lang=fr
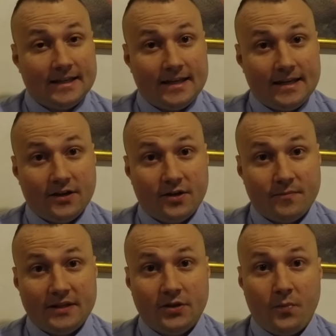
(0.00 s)
Et euh,
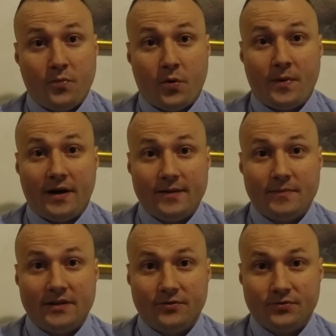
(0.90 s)
maintenant, pour parler
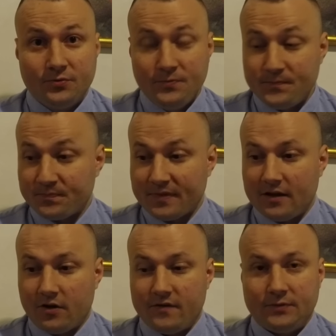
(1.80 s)
maintenant de nous,
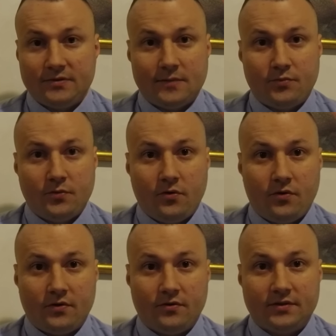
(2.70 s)
on va tout
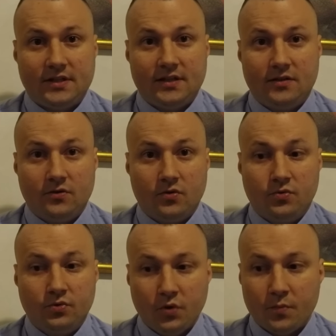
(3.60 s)
simplement lancer
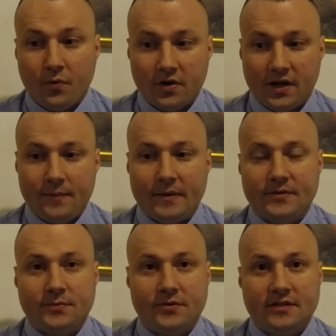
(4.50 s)
d'autres programmes un
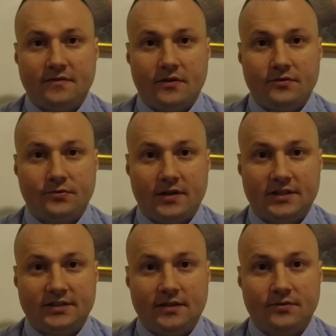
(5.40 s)
petit peu différents sur
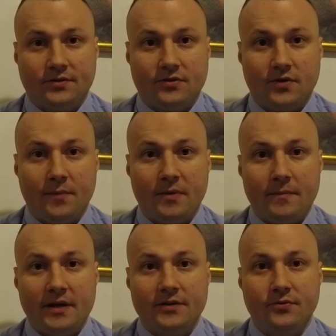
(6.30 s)
la chaîne. Donc il y aura pas
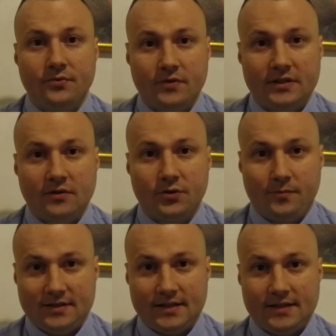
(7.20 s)
mal de nouveautés en
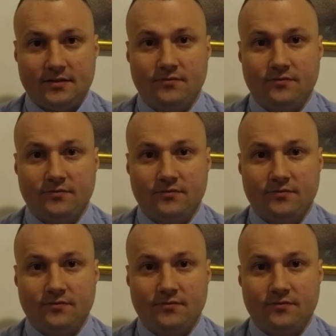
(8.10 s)
2016.